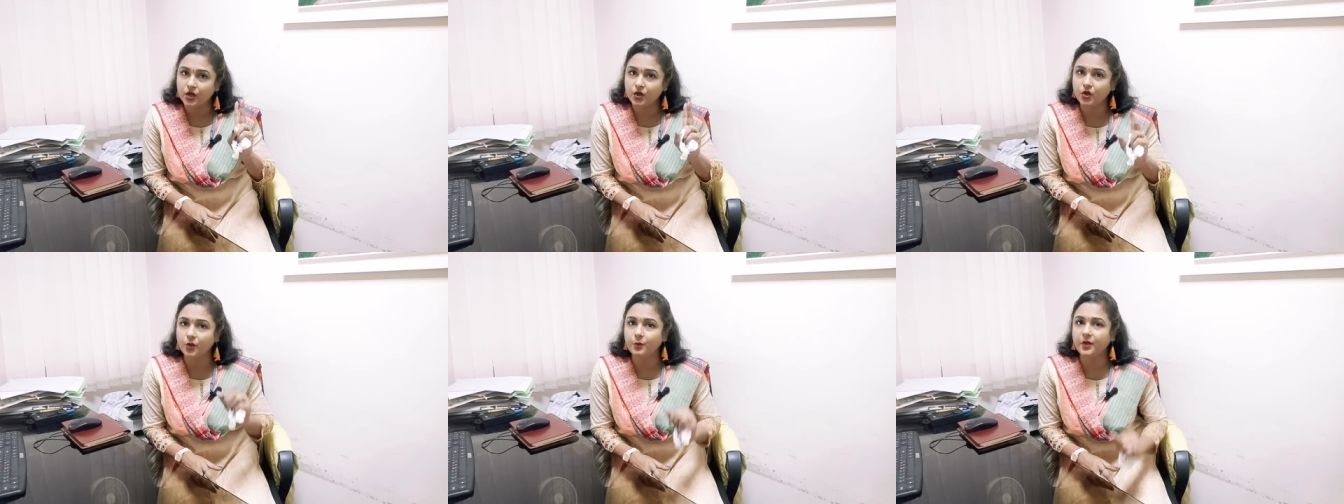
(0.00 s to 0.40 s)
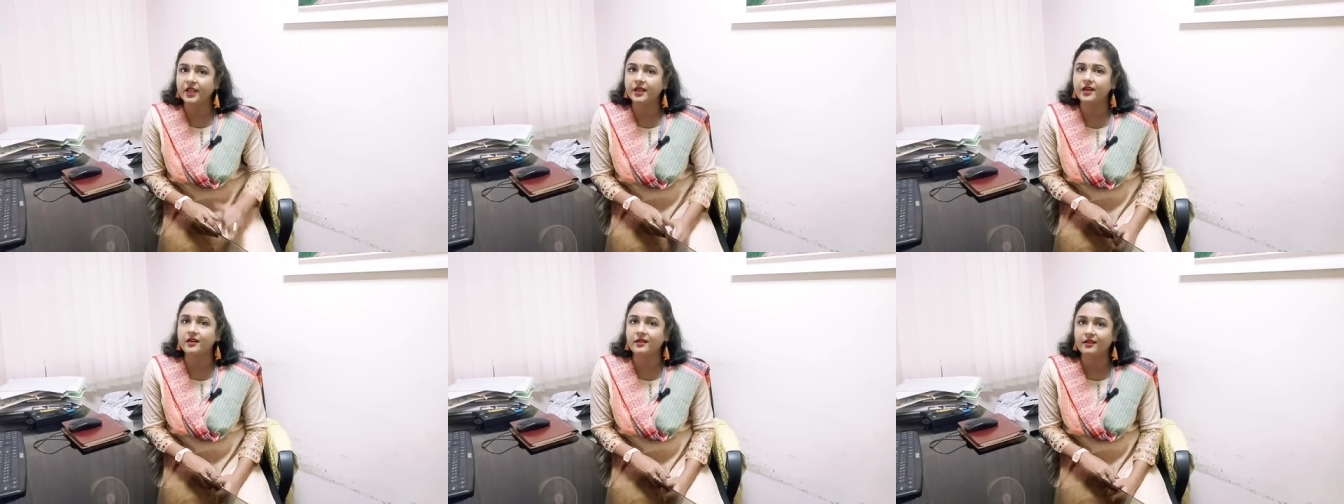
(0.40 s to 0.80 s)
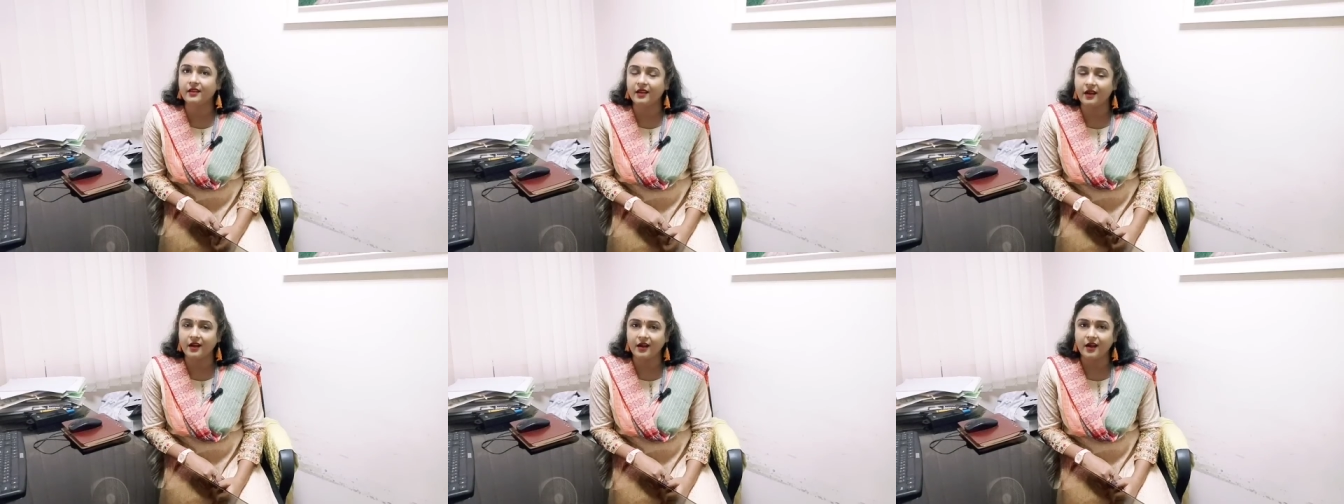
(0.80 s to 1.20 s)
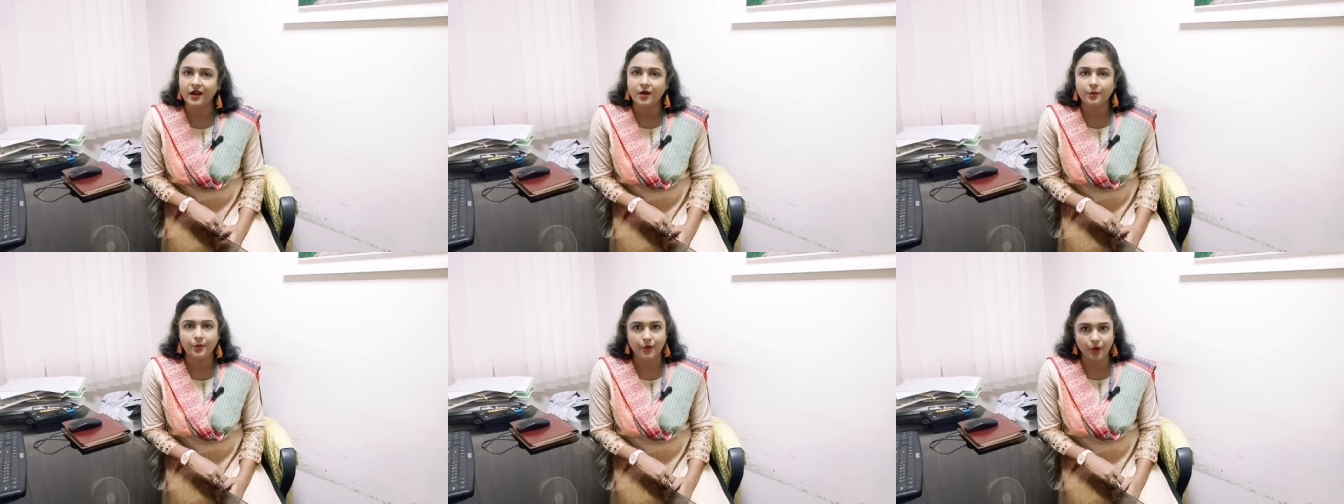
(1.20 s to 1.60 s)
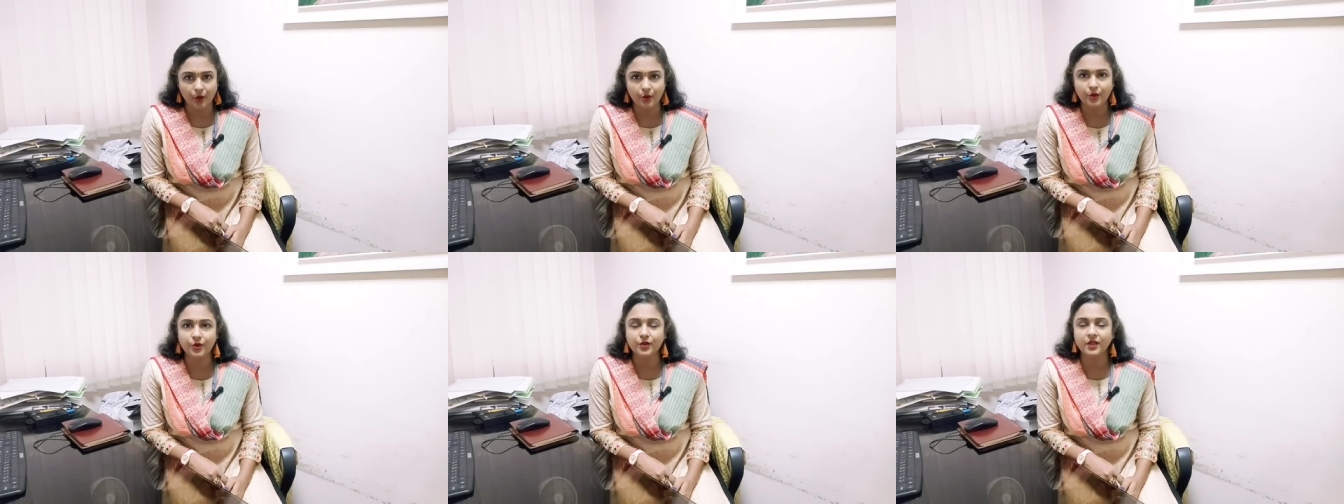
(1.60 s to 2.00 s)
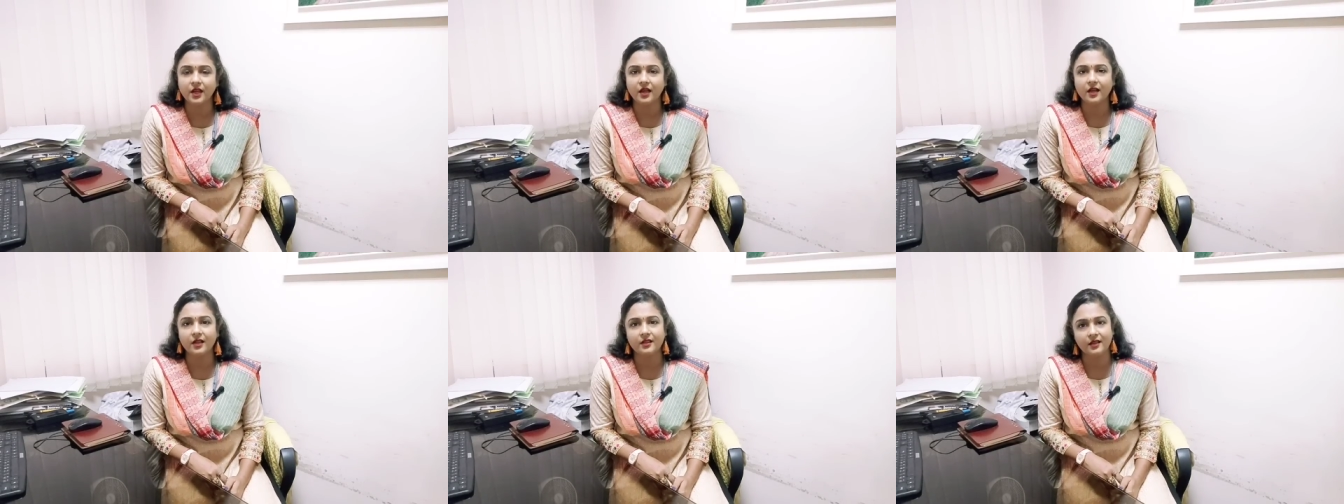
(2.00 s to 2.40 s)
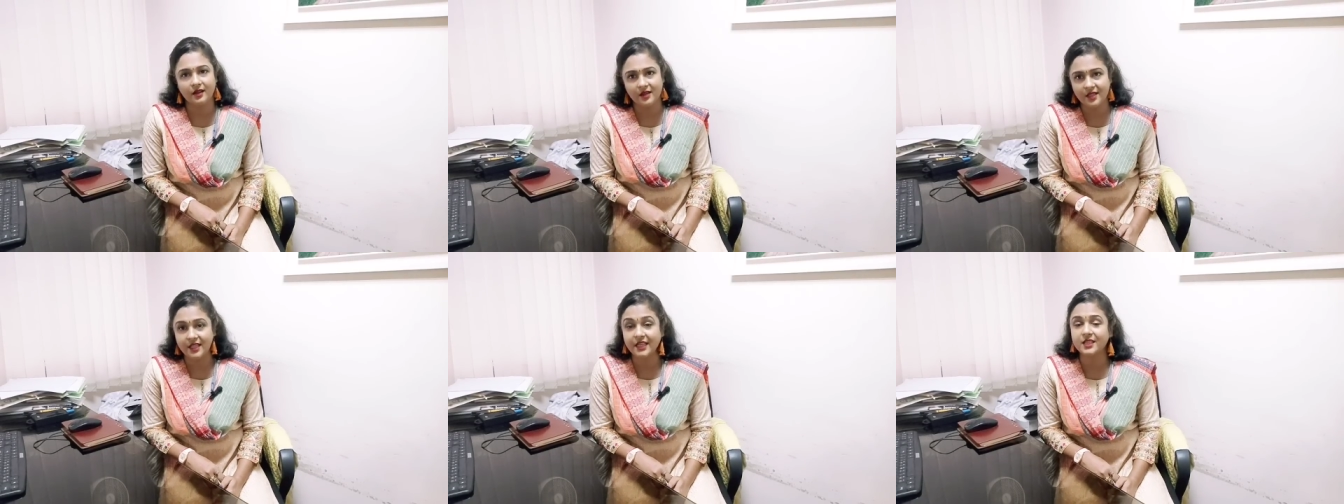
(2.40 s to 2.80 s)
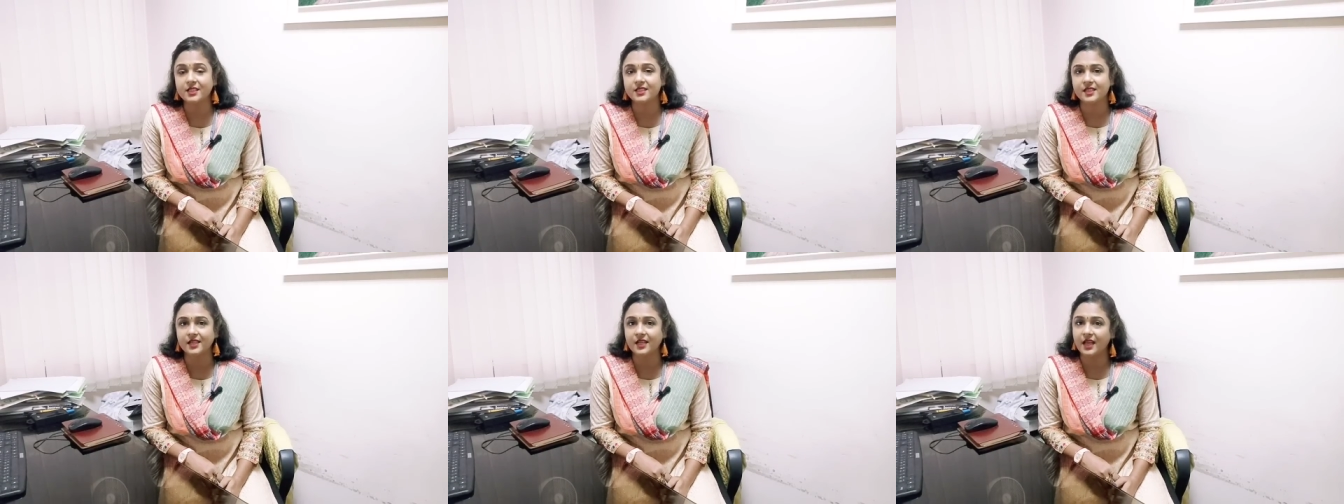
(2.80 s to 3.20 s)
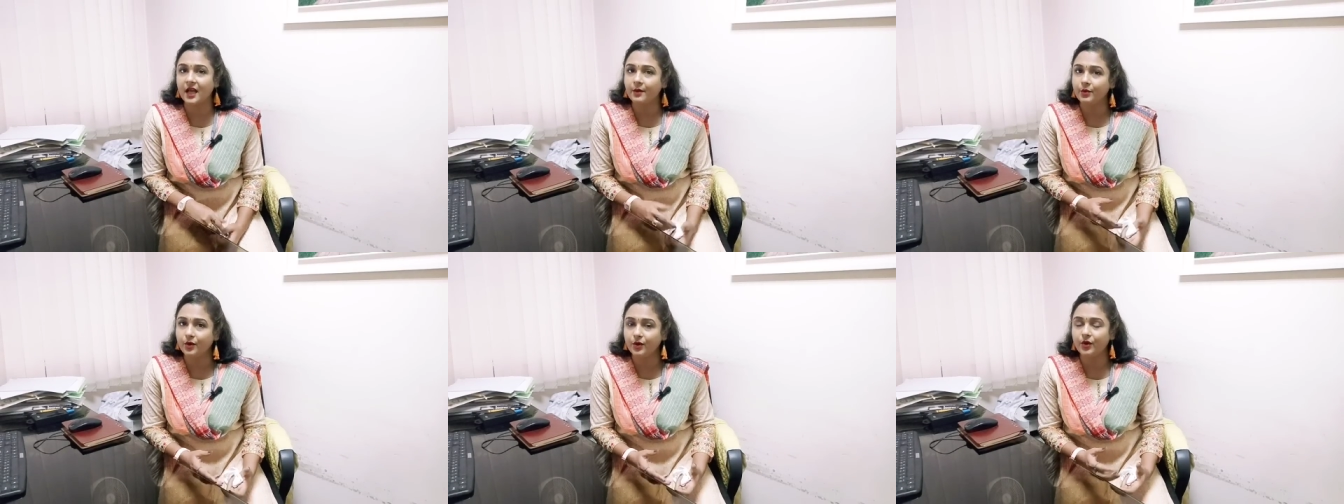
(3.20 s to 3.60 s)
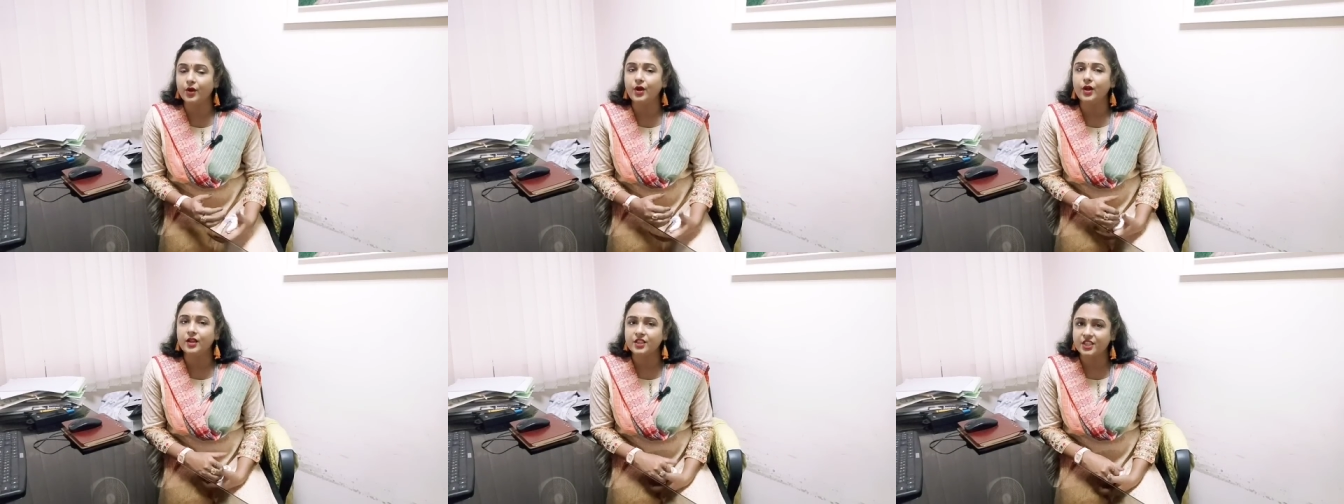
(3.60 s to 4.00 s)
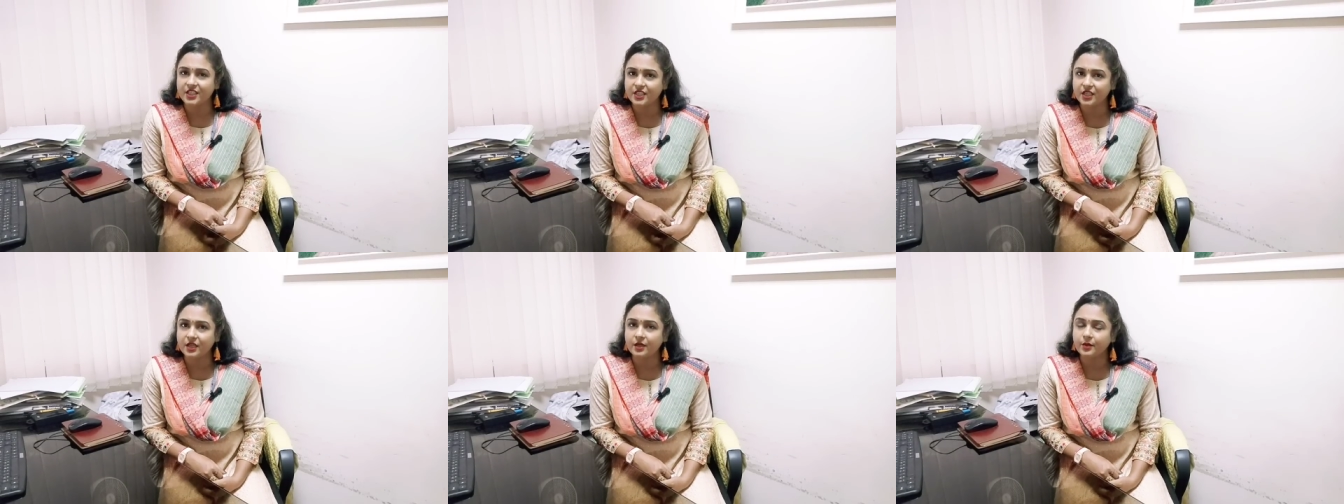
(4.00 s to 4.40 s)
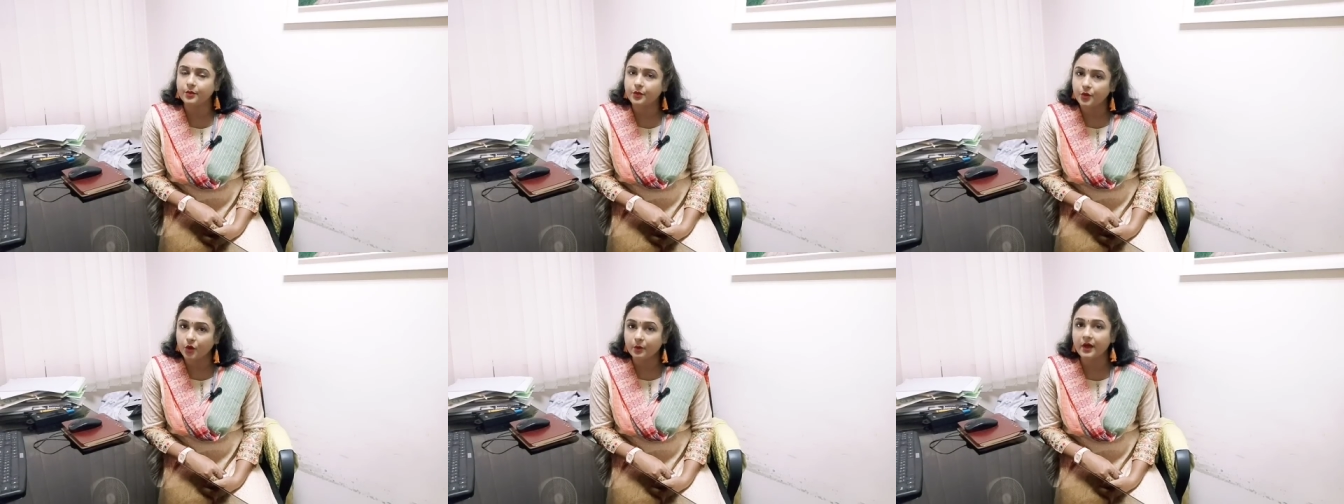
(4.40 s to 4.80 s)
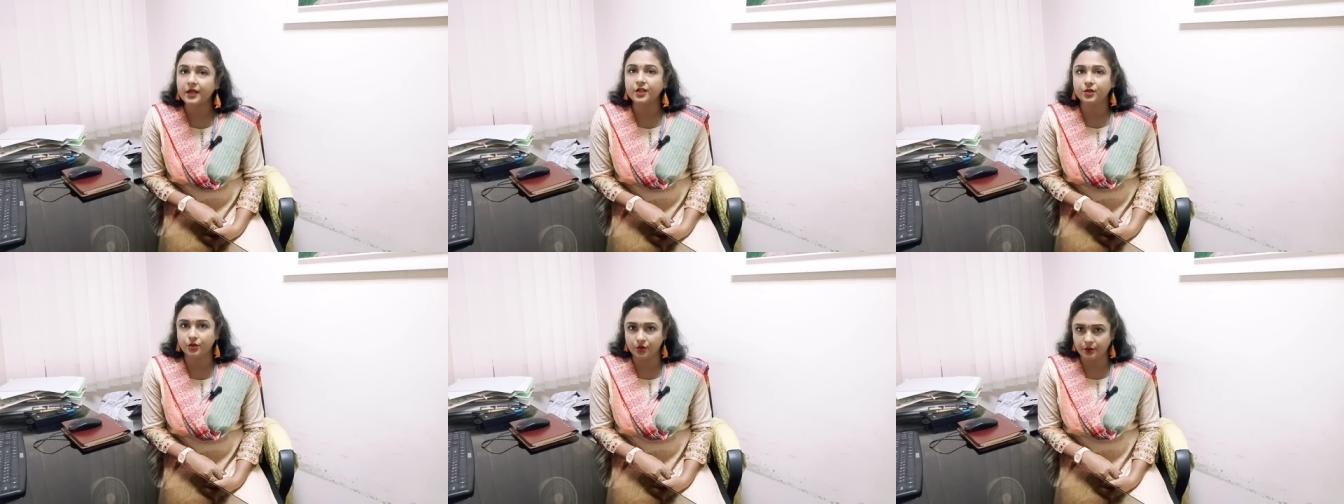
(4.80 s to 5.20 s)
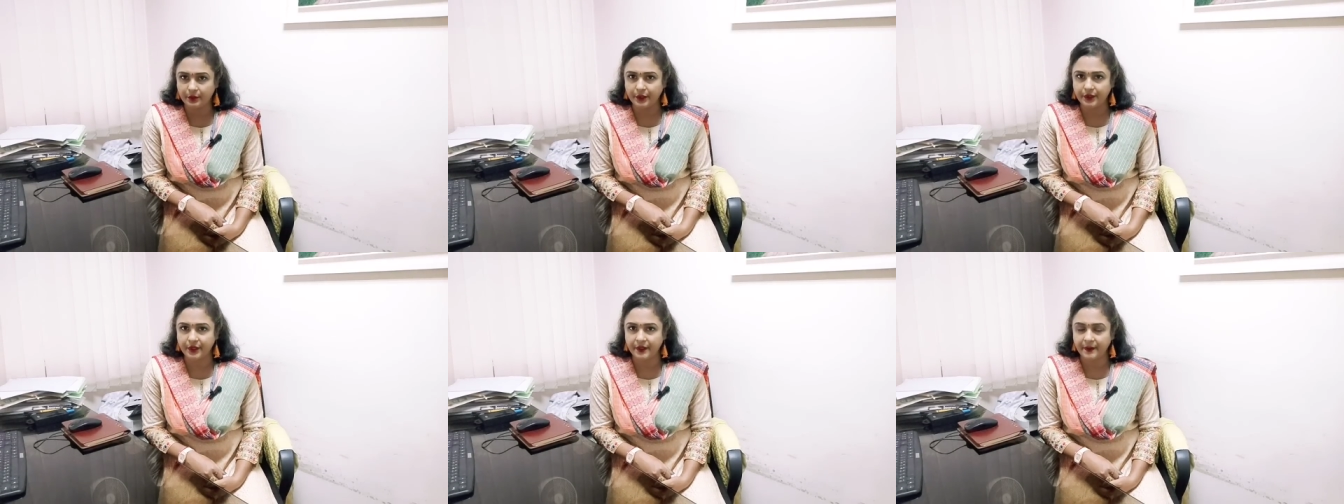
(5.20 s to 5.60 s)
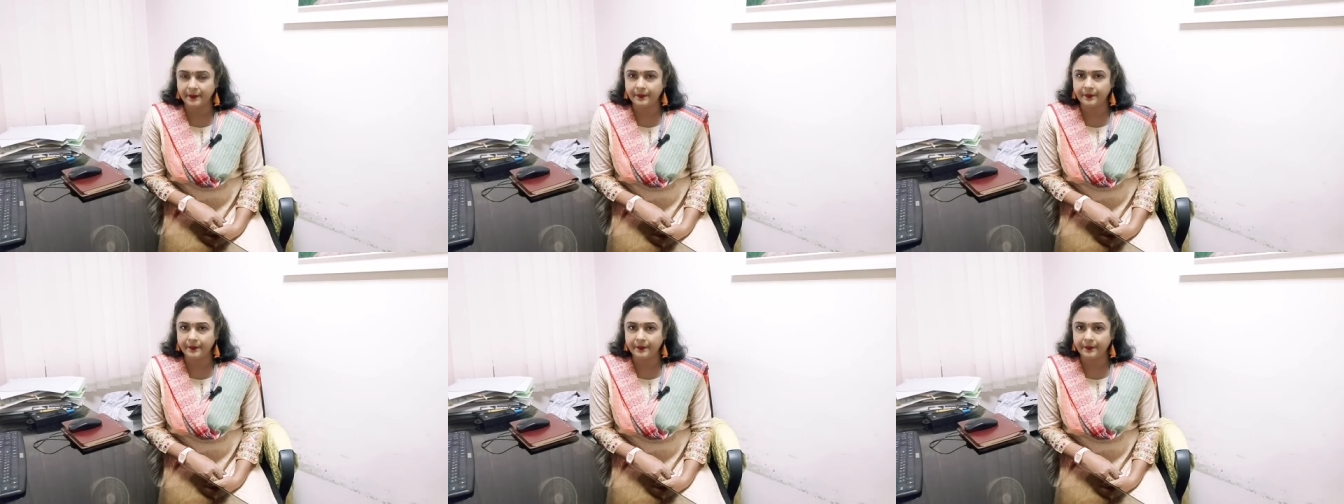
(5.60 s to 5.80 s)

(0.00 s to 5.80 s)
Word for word: ডুপ্লিকেট দেওয়ার প্রবণতা তারা দেখেছেন এবং সেটি প্রমাণিতও বটে